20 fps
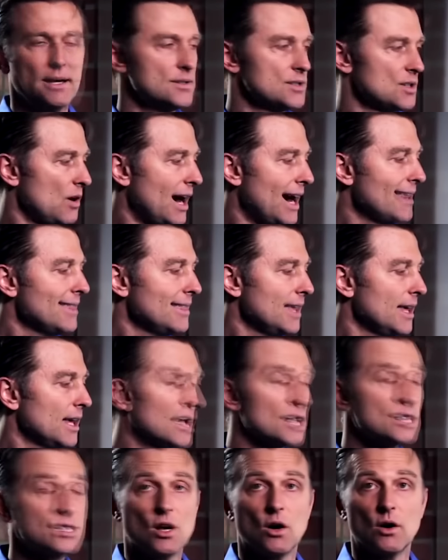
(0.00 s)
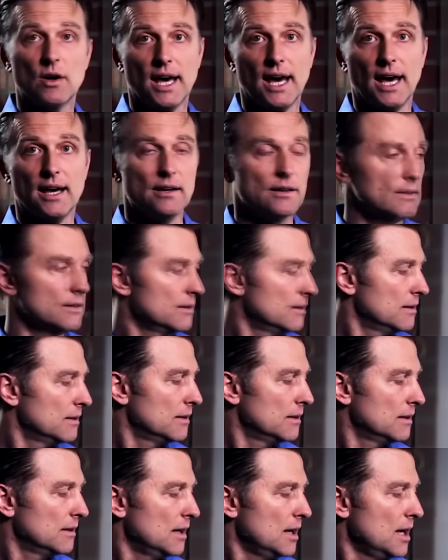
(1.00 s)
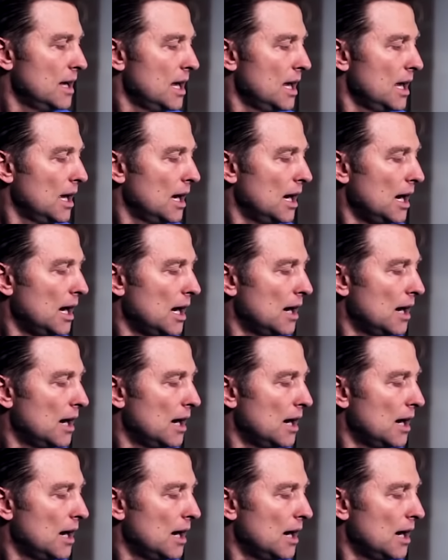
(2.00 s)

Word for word: Так что я думаю, что ничего страшного.